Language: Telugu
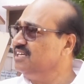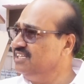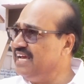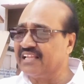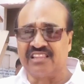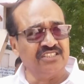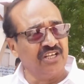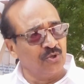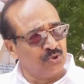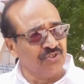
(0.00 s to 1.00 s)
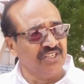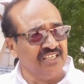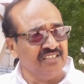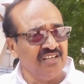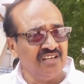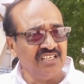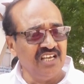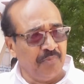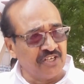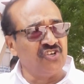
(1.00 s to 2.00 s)
ఈ యాత్ర జరుగుతుంది
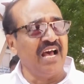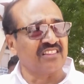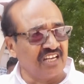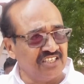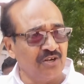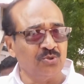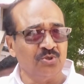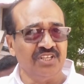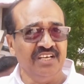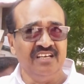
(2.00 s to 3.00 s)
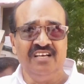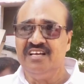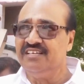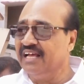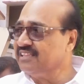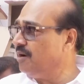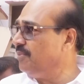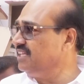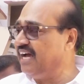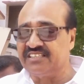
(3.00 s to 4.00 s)
ఈ బస్సు యాత్ర జరుగుతుంది
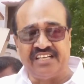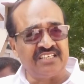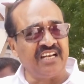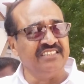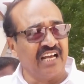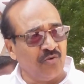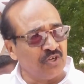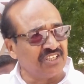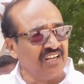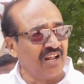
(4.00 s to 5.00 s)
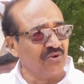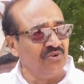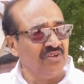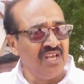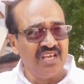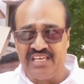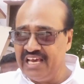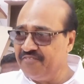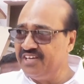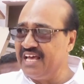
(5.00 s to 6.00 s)
ఎంతమంది అశేష జనం వస్తున్నారు
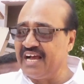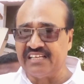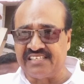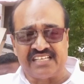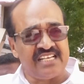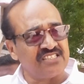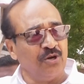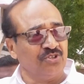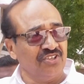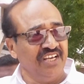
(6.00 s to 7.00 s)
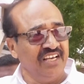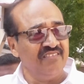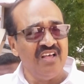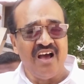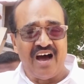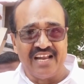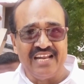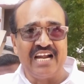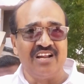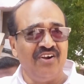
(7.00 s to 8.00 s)
ఏ విధంగా సక్సెస్ అవుతుంది
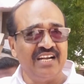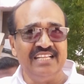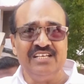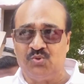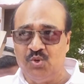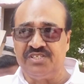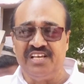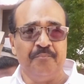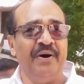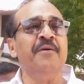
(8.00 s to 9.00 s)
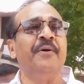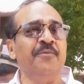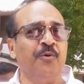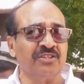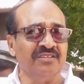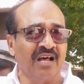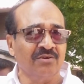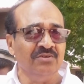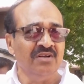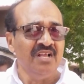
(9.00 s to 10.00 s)
అనేటువంటిది చూసి
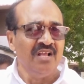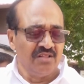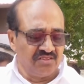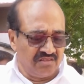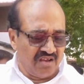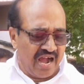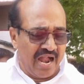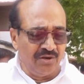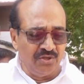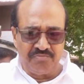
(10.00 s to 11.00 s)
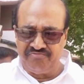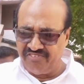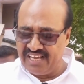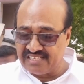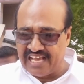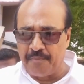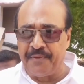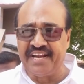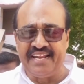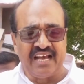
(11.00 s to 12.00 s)
భయపడిపోతున్నారు వాళ్ళు వైఎస్ఆర్
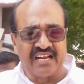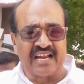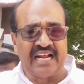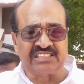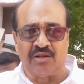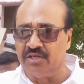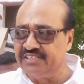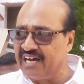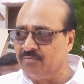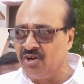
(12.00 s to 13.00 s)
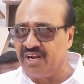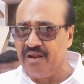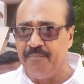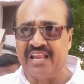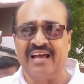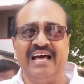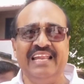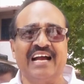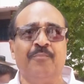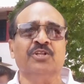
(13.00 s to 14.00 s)
పార్టీ కనుక రాష్ట్రంలో జగన్మోహన్ రెడ్డి బలంగా
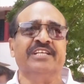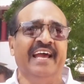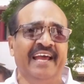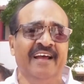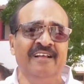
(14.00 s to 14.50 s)
లేకపోతే